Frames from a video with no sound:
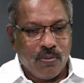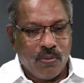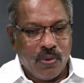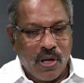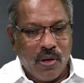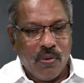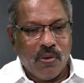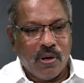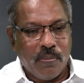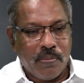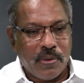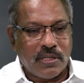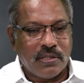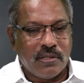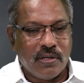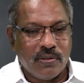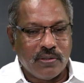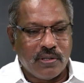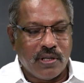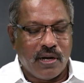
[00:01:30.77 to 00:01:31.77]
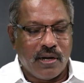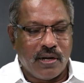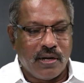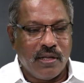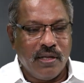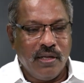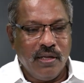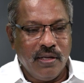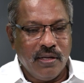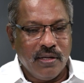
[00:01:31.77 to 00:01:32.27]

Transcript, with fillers: ఒకే ఒక ప్రశ్న అడుగుతానండి